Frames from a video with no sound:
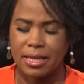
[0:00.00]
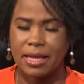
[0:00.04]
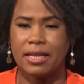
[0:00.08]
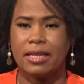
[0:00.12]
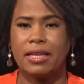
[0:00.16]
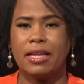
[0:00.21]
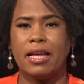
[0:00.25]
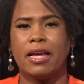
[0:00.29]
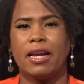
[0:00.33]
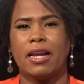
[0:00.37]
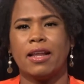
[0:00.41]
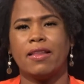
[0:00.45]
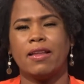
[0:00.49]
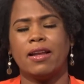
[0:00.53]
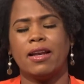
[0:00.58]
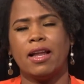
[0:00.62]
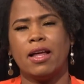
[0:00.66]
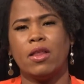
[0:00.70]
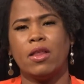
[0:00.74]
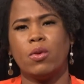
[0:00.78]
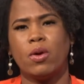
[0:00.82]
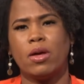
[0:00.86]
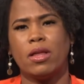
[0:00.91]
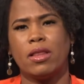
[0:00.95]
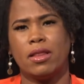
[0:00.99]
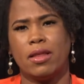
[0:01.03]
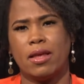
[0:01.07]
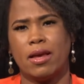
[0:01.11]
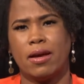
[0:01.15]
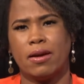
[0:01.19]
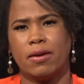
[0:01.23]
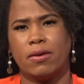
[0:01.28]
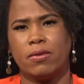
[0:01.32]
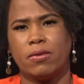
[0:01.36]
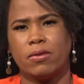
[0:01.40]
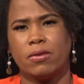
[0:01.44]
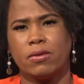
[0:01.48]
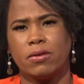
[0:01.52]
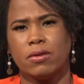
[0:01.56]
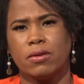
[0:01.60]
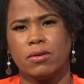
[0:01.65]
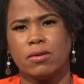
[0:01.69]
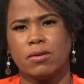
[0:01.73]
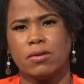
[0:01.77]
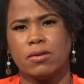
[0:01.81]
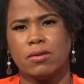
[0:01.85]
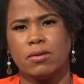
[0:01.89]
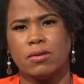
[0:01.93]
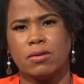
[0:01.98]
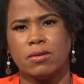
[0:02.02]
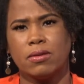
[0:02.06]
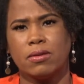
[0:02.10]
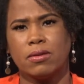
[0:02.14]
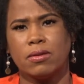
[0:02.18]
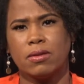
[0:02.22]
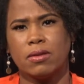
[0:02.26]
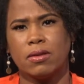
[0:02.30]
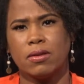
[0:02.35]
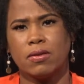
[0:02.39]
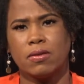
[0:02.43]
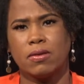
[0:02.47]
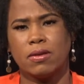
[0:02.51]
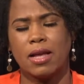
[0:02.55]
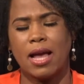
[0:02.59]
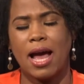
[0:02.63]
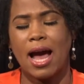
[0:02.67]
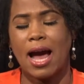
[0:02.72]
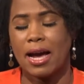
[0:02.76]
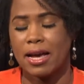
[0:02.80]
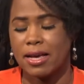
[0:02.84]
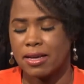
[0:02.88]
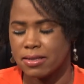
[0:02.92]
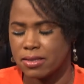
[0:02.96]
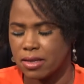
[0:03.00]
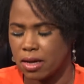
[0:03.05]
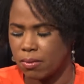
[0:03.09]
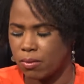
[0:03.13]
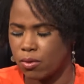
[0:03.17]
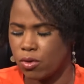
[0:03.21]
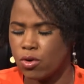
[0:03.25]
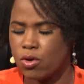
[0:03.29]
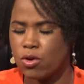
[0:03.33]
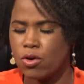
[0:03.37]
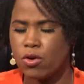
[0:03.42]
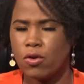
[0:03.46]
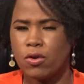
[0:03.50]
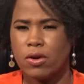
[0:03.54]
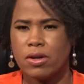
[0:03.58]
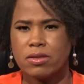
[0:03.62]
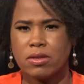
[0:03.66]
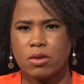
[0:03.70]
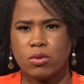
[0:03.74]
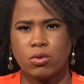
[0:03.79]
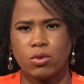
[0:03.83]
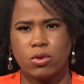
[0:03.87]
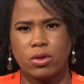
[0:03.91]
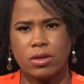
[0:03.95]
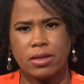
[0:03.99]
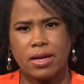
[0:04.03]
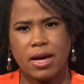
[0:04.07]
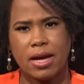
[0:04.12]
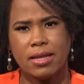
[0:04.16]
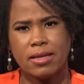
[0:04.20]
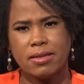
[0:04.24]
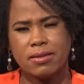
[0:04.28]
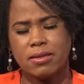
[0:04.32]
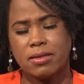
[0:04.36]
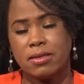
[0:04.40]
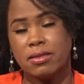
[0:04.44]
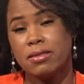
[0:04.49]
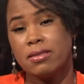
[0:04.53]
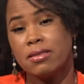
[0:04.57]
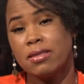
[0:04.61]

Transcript: tierra del lado haitiano. Aquí se habló con las autoridades y